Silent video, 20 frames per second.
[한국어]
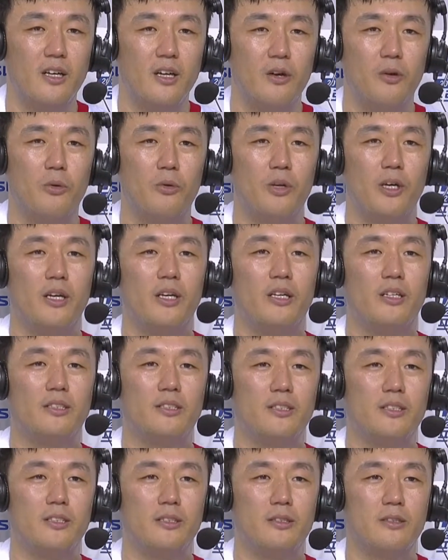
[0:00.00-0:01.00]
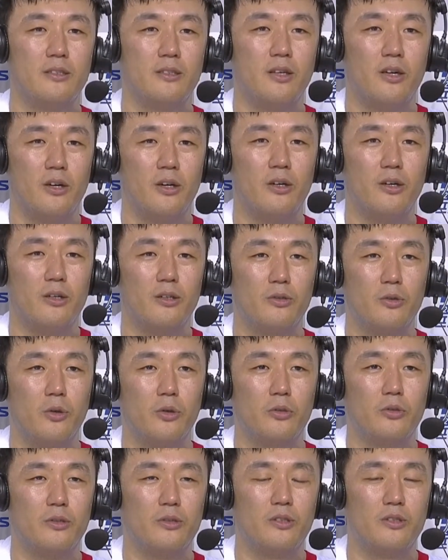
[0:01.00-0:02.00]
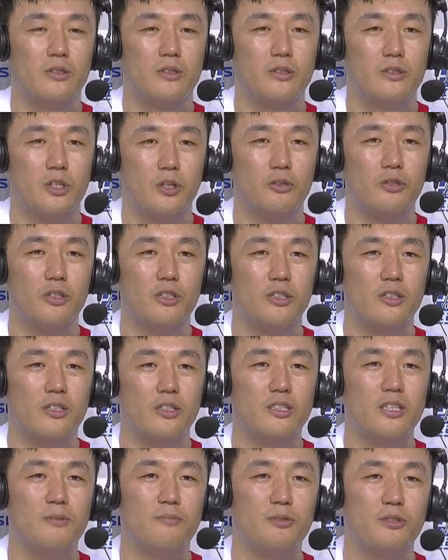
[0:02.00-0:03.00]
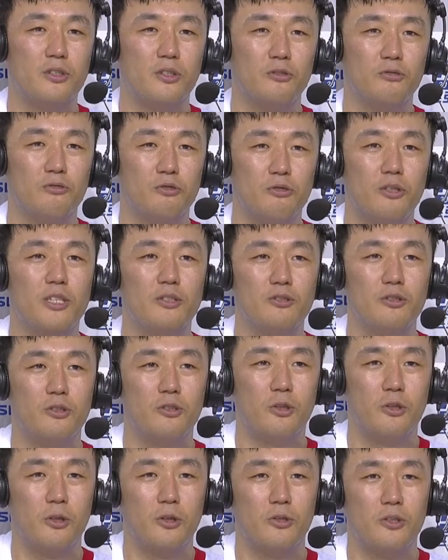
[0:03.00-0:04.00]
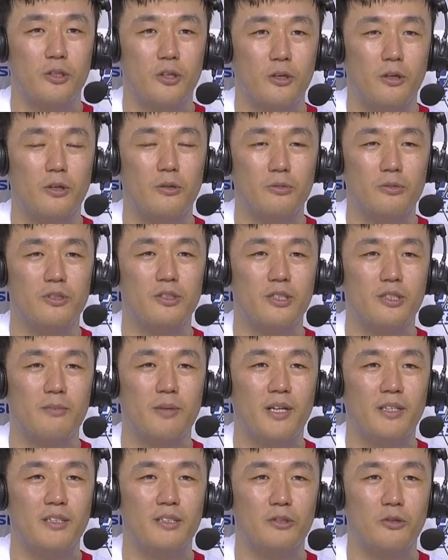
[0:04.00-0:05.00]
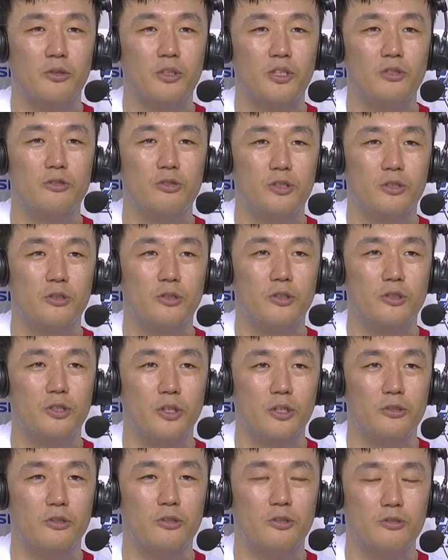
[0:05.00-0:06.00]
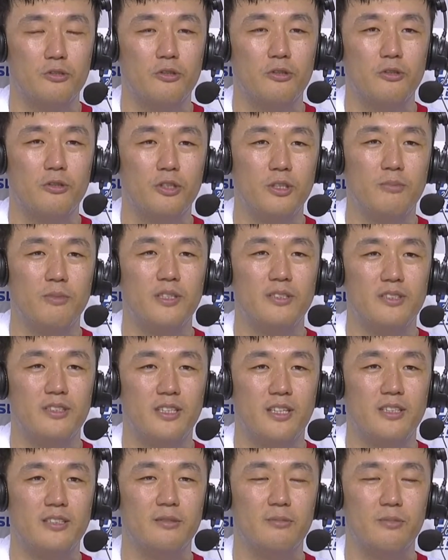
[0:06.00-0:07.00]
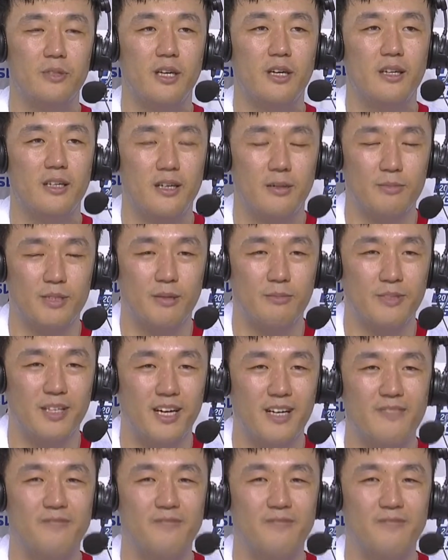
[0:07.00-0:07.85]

올해는 어, 꼭 정규리그 챔프전 우승할 수 있도록 여러분들이 많이 응원해 주시고 저희도 선수들도 힘내서 뛰겠습니다. 감사합니다.